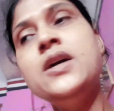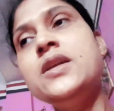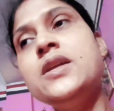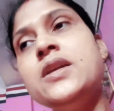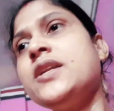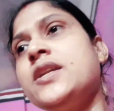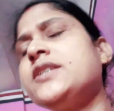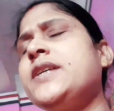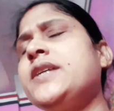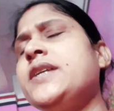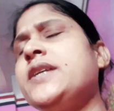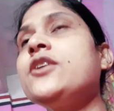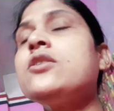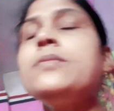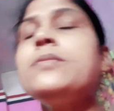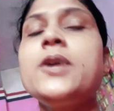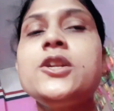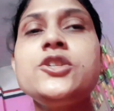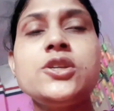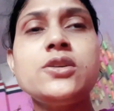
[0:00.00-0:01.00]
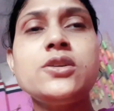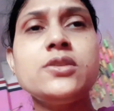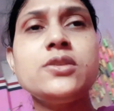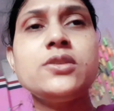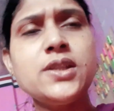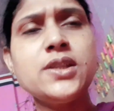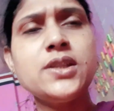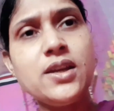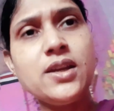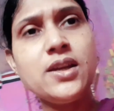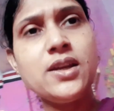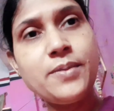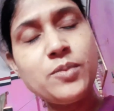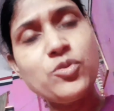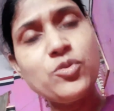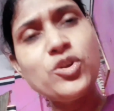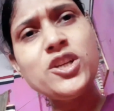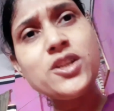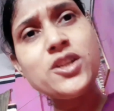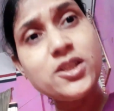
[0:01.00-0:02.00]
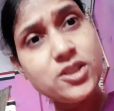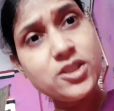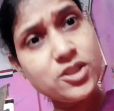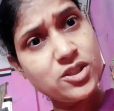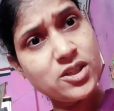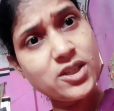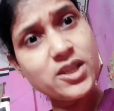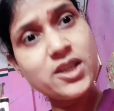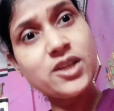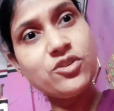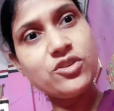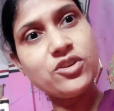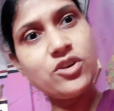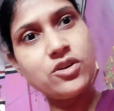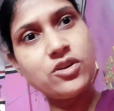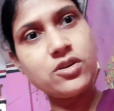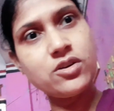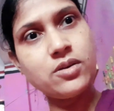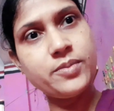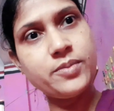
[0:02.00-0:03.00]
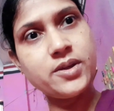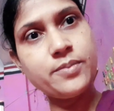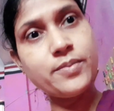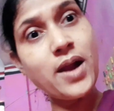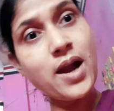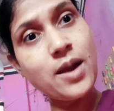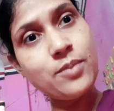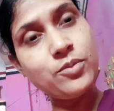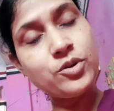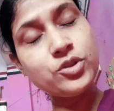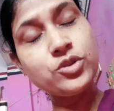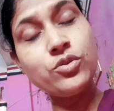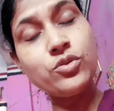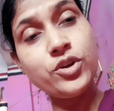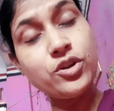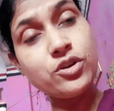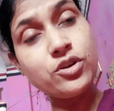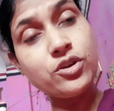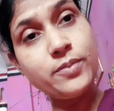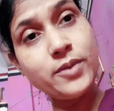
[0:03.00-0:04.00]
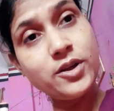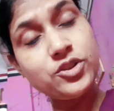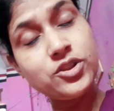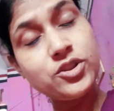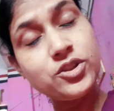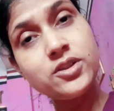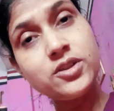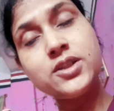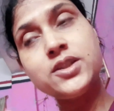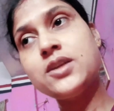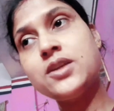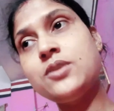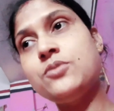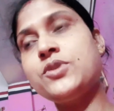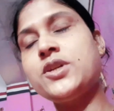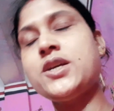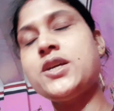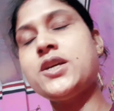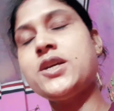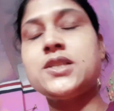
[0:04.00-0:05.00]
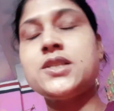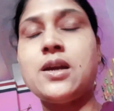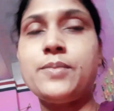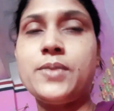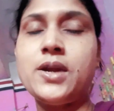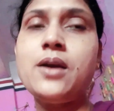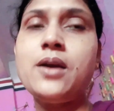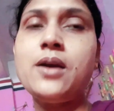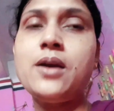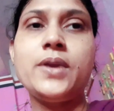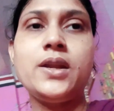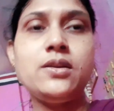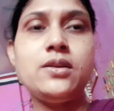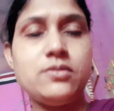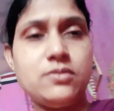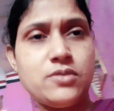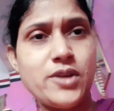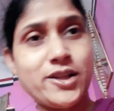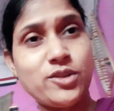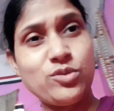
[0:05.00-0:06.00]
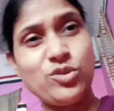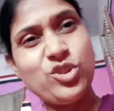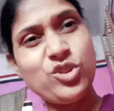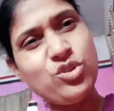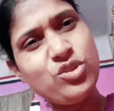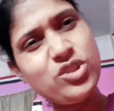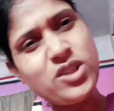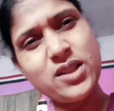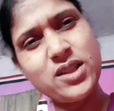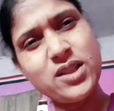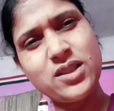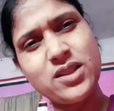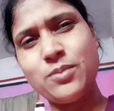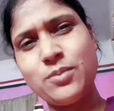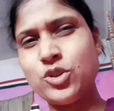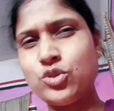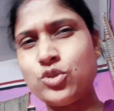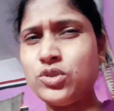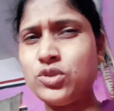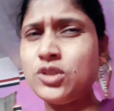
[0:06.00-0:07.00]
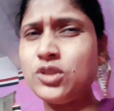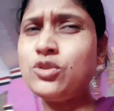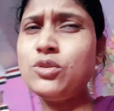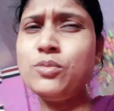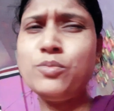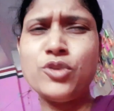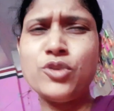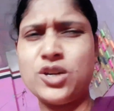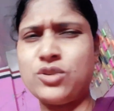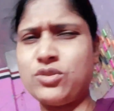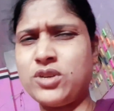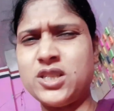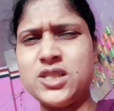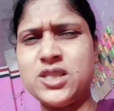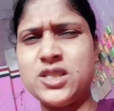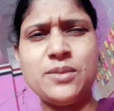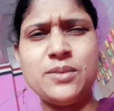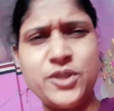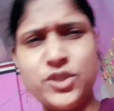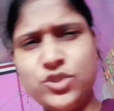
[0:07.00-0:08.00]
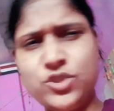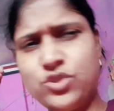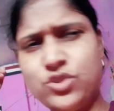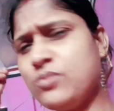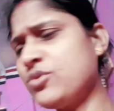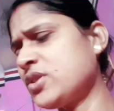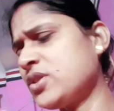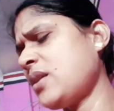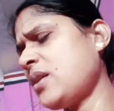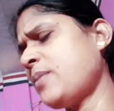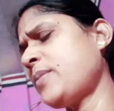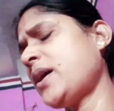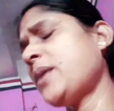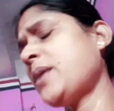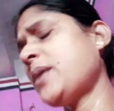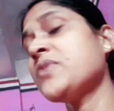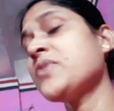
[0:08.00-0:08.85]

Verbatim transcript: তাহলে সেই রকম মানসিকতা থাকলে আবার মনিটাইজেশন কি করে অন হবে ভাবো তো ওই রকম মানসিকতা থেকে উঠে আসা আমরা মানে এত কিছুই জানতাম না সত্যি খুব বোকা টোকা ছিলাম কিছুই বুঝতাম না